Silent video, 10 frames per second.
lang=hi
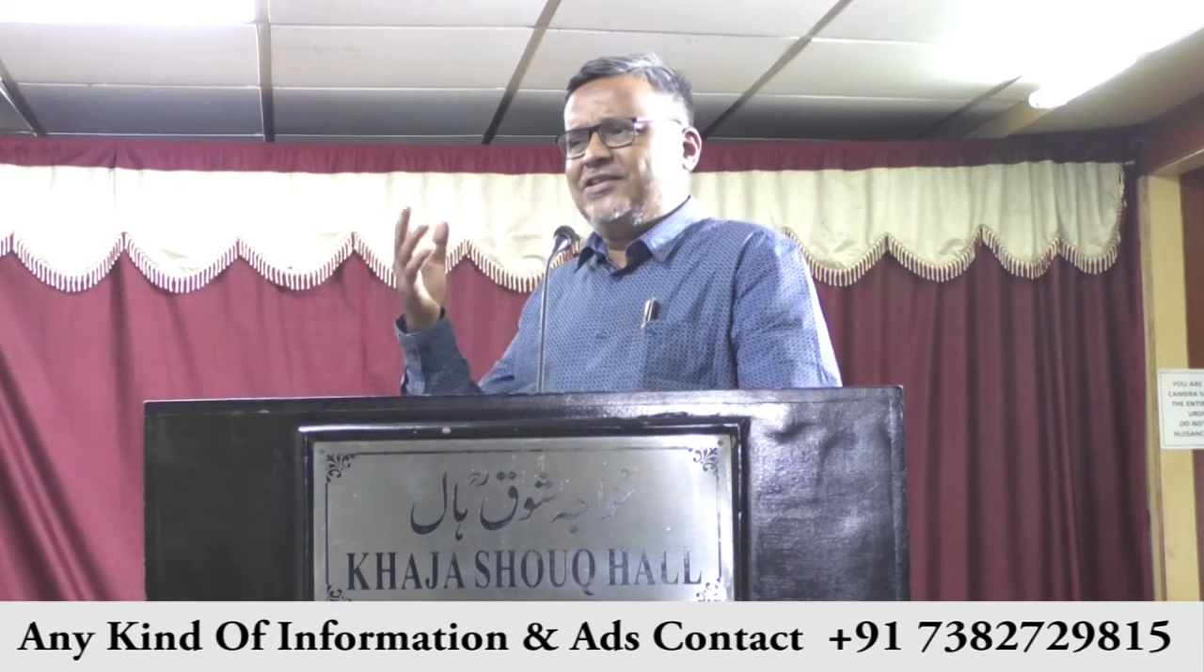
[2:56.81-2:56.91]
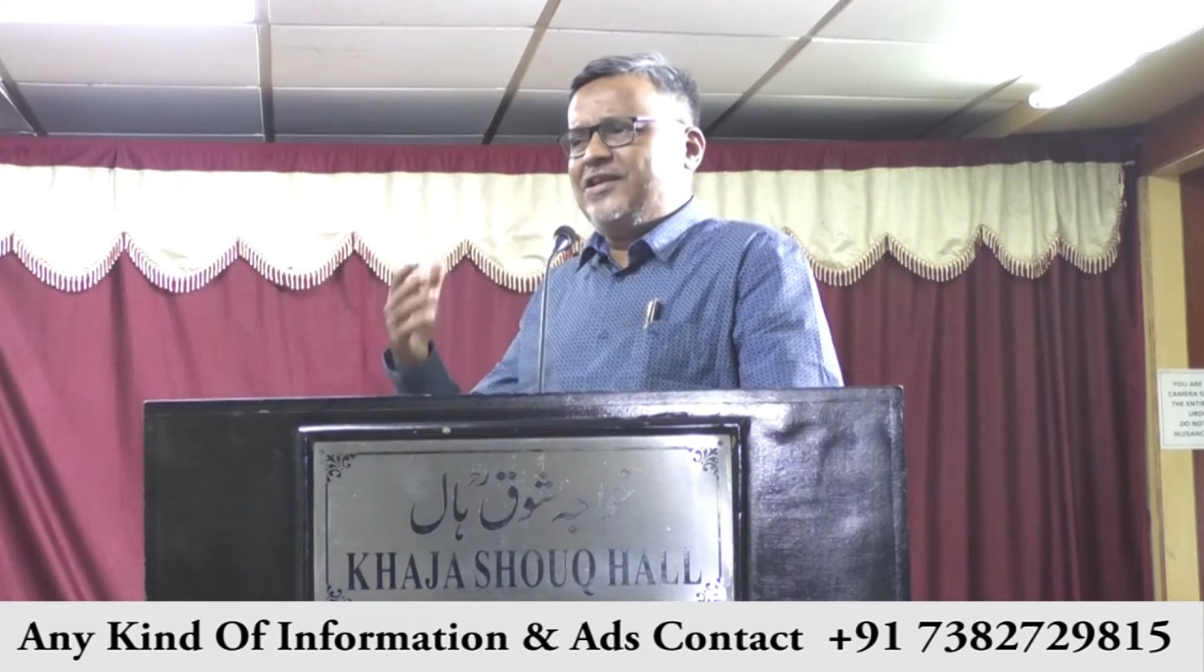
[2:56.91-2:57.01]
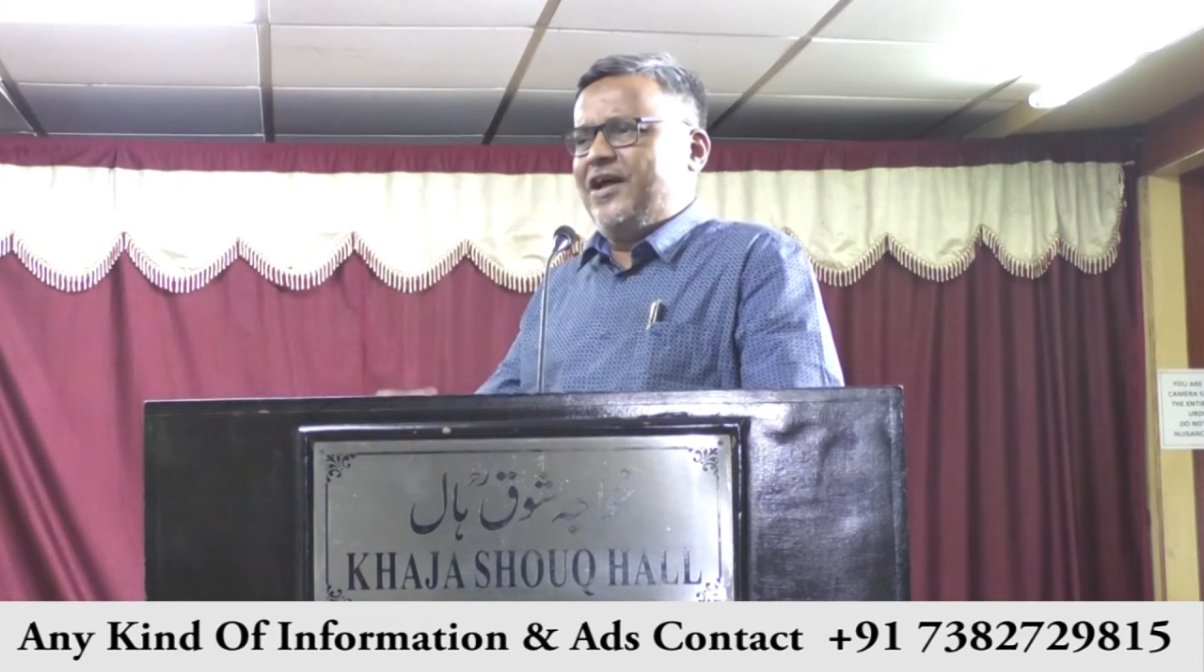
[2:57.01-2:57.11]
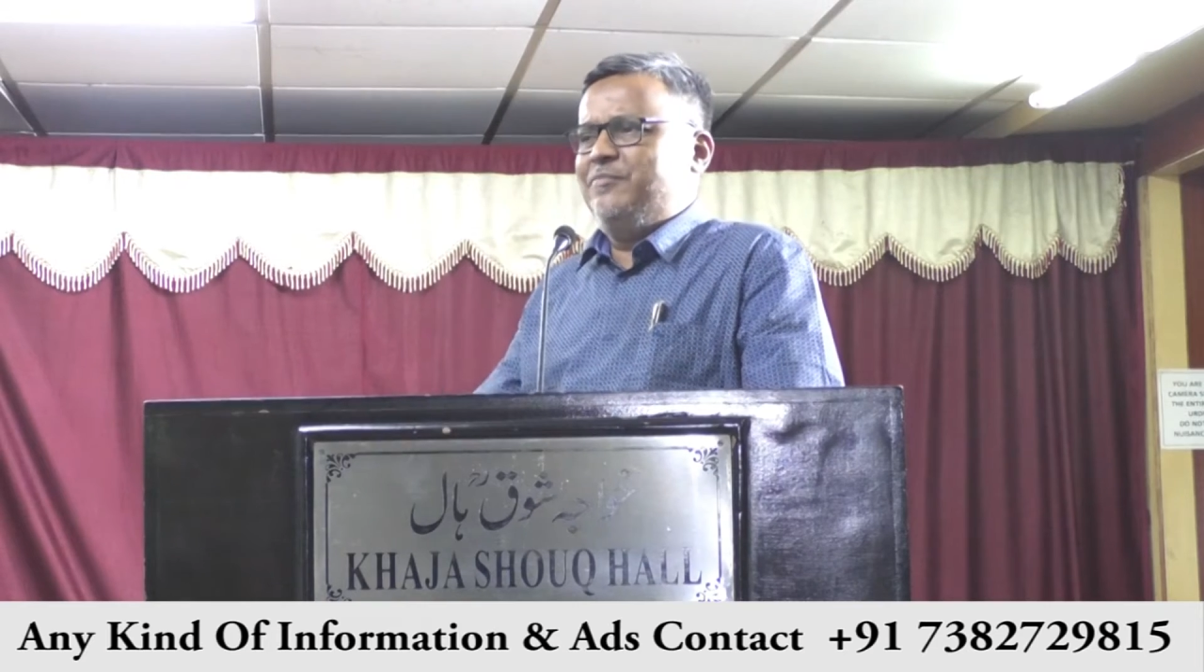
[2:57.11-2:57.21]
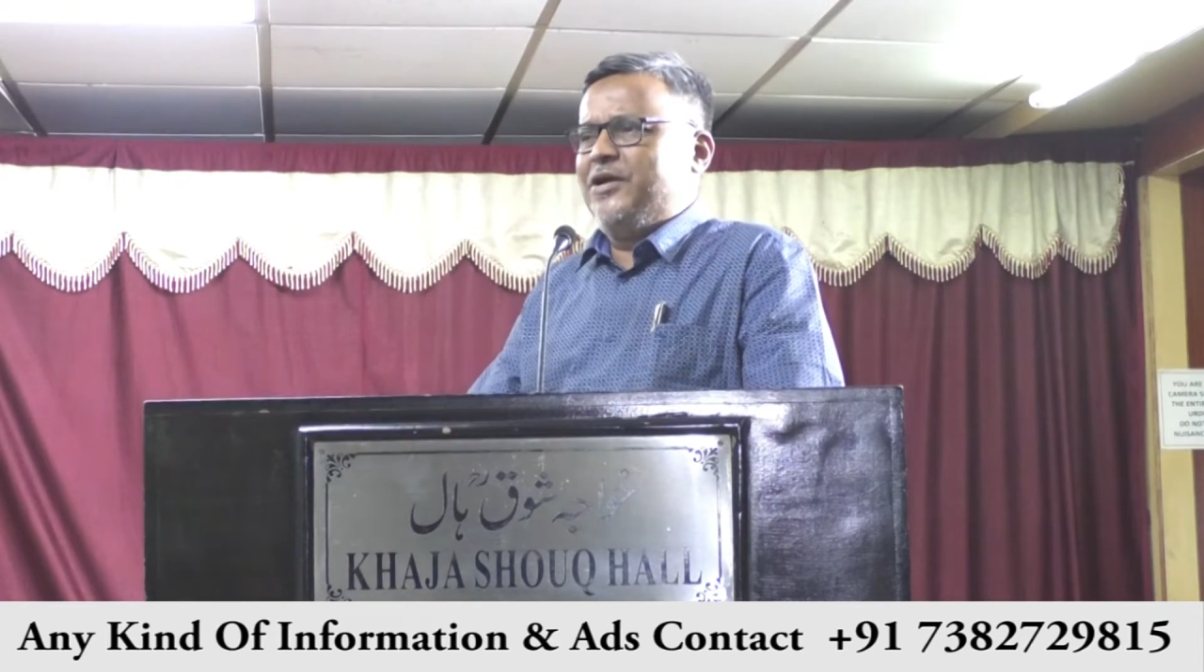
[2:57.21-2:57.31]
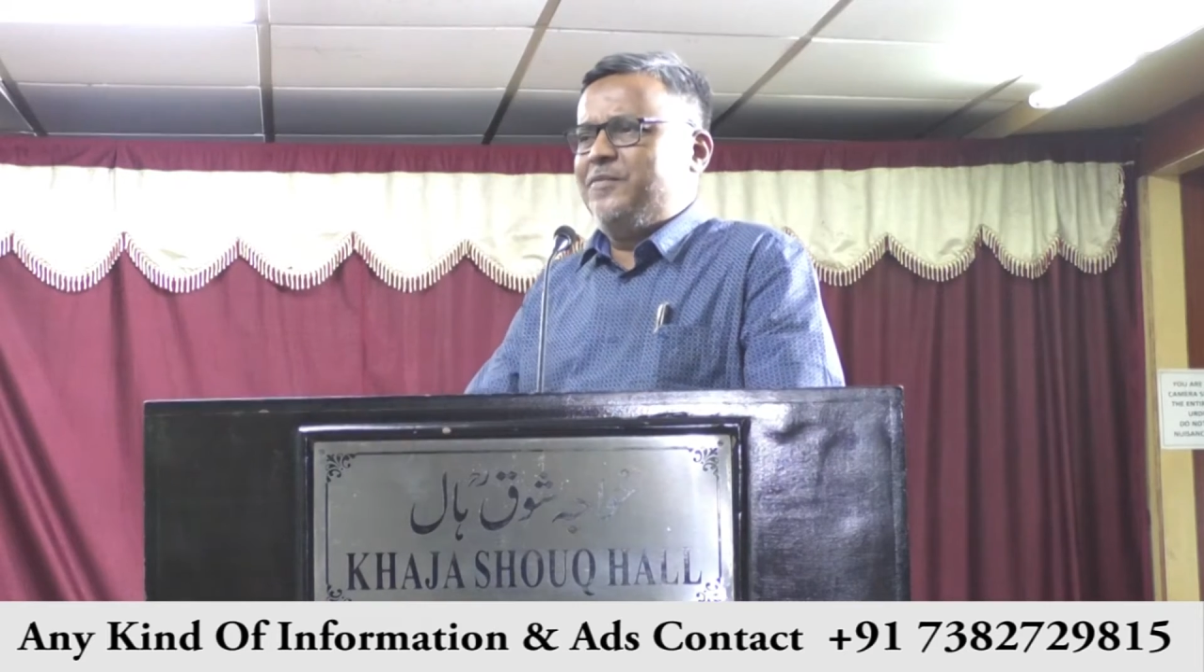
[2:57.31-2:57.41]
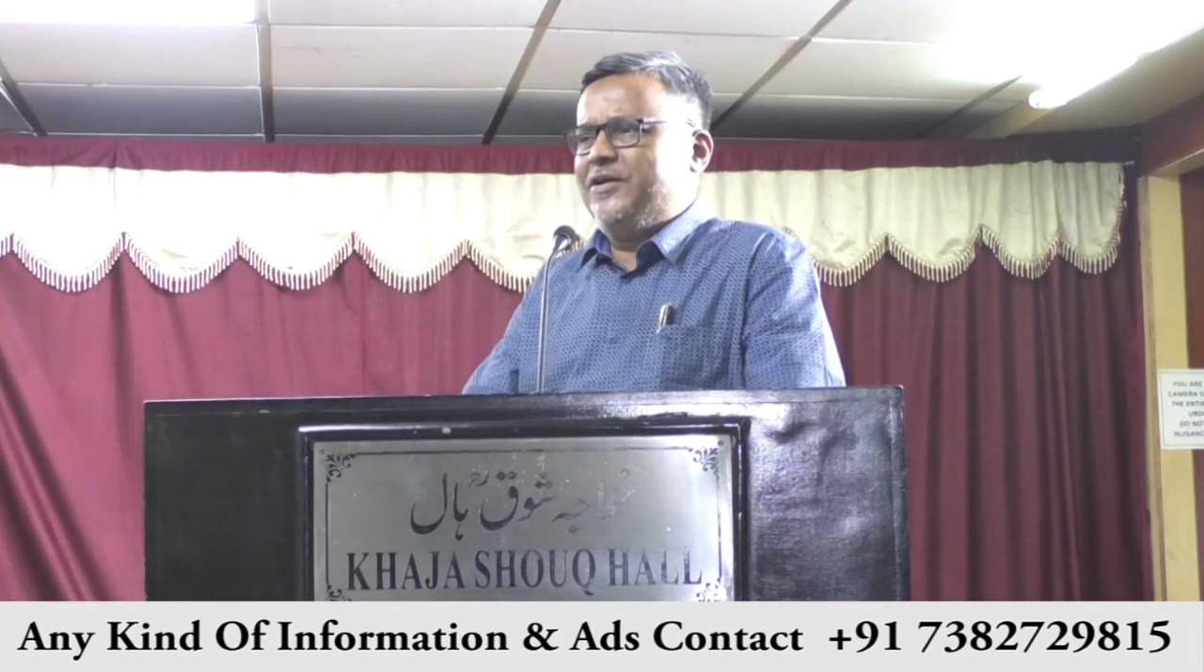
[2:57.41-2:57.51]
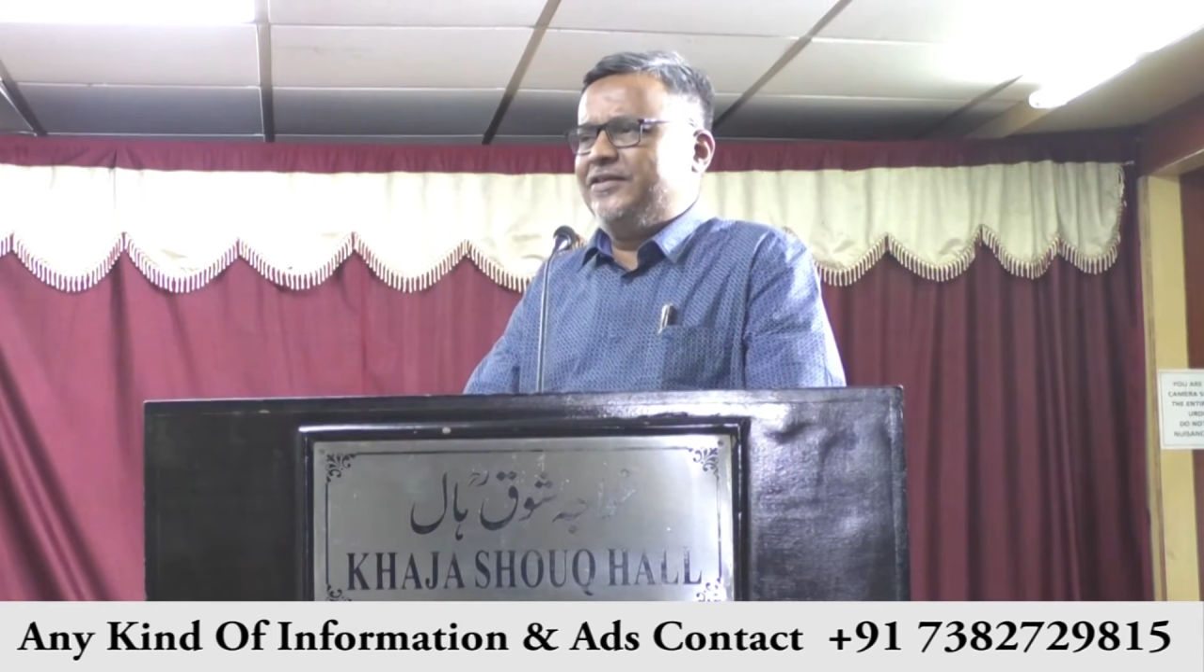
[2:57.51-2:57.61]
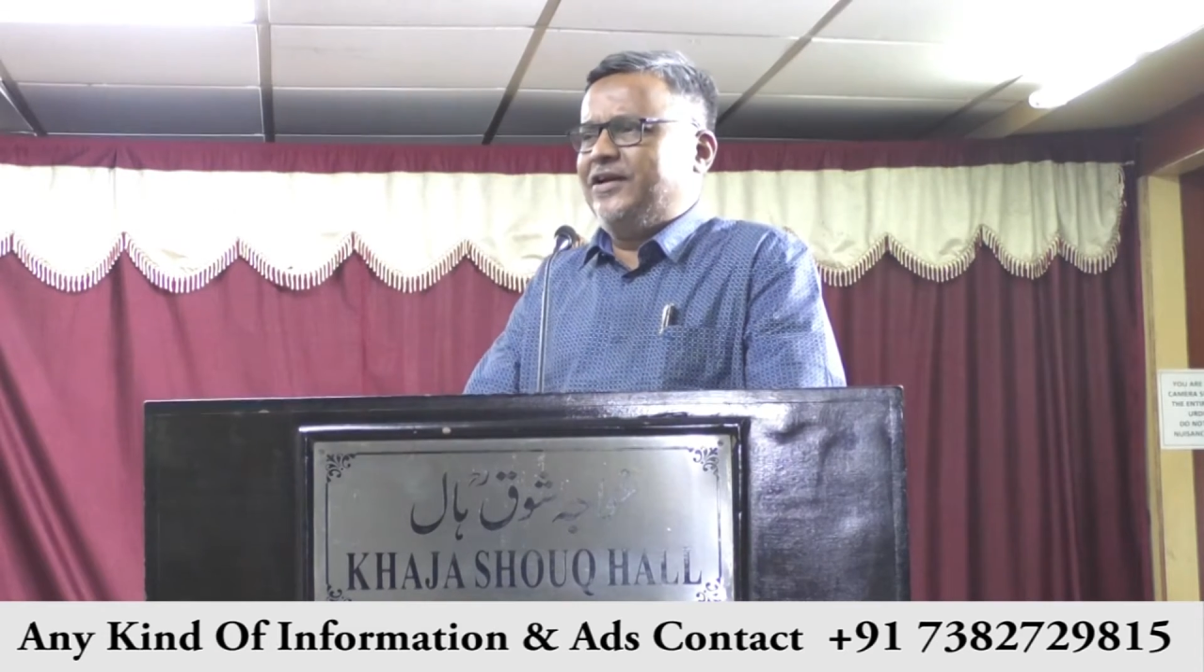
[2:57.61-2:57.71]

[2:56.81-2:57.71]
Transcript: चाहे बड़ी बड़ी